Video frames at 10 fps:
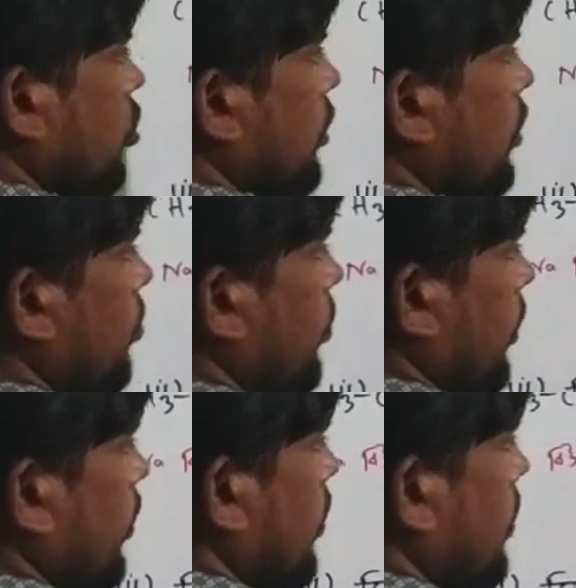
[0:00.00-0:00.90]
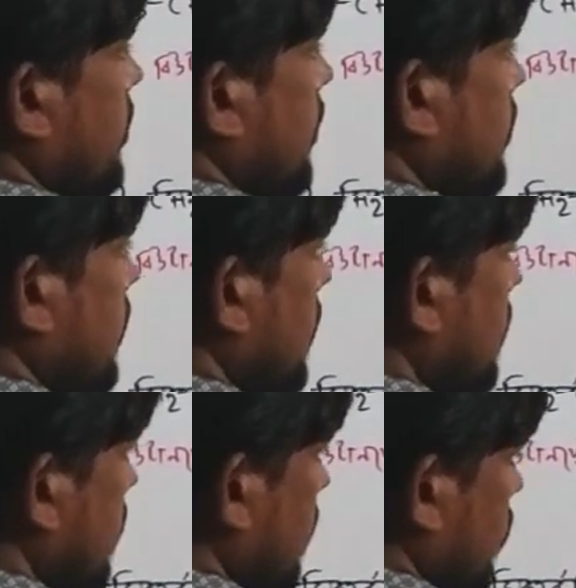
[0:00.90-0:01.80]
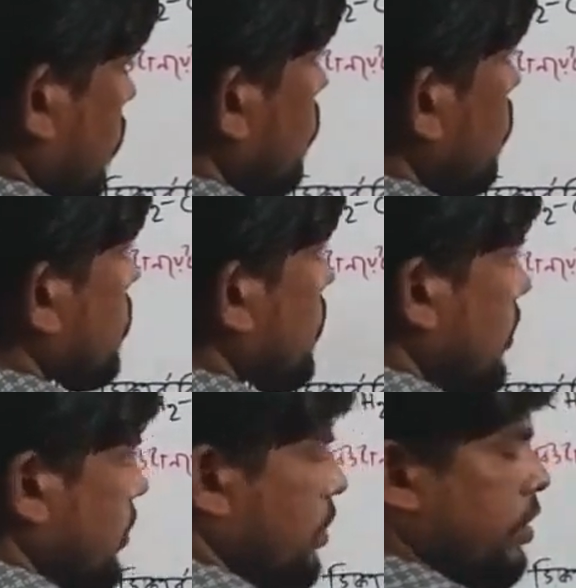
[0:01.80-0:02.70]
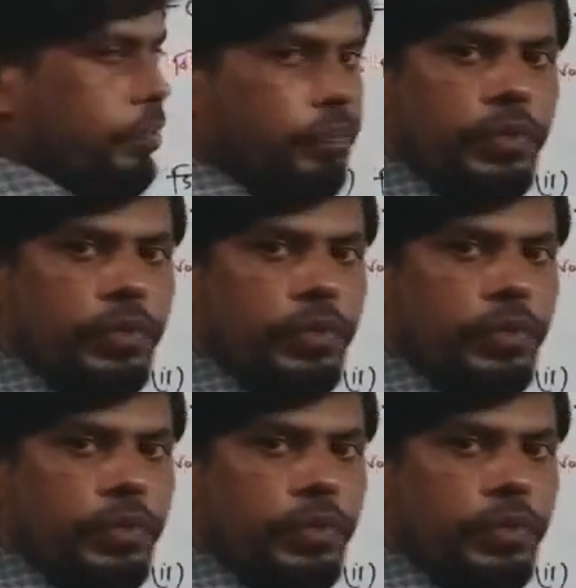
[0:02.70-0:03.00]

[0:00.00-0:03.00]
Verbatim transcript: হয়ে কী হবে সিএস থ্রি সিএস টু সিএস থ্রি